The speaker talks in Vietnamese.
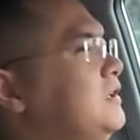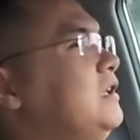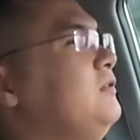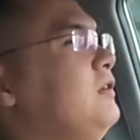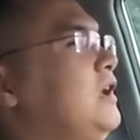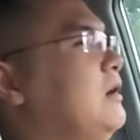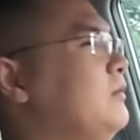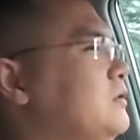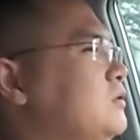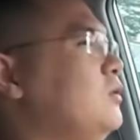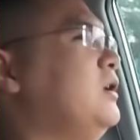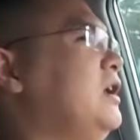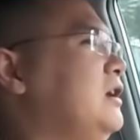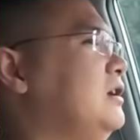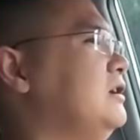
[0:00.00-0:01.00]
phân tích với anh em vừa
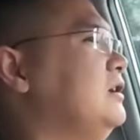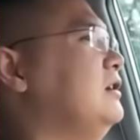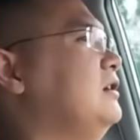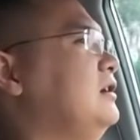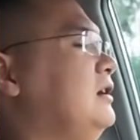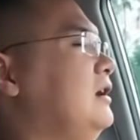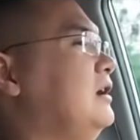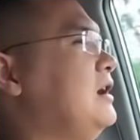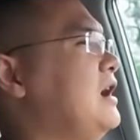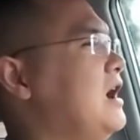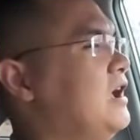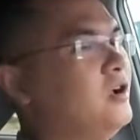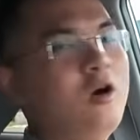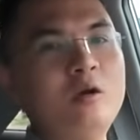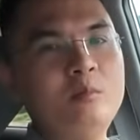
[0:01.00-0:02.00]
rồi đấy là cả
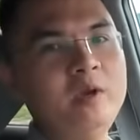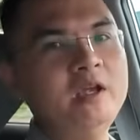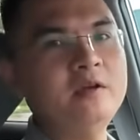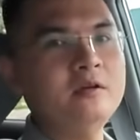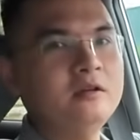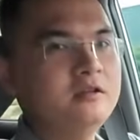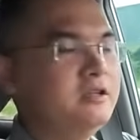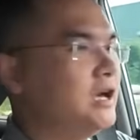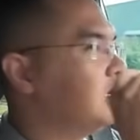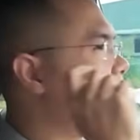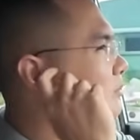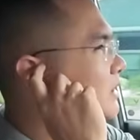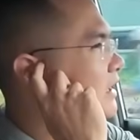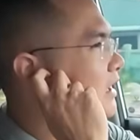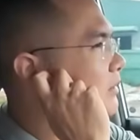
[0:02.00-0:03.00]
hai con mình nhận
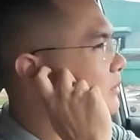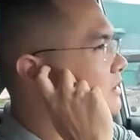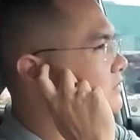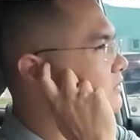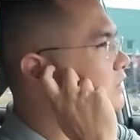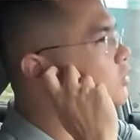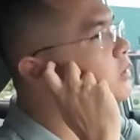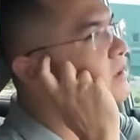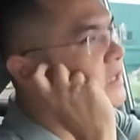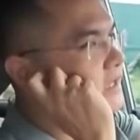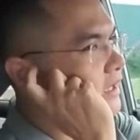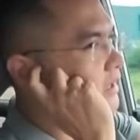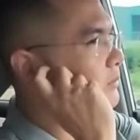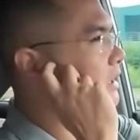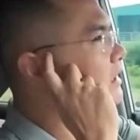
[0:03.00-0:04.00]
mình khả năng mình vẫn thuê pin
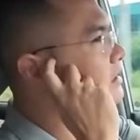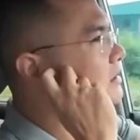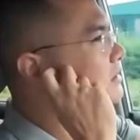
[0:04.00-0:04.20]
anh em ạ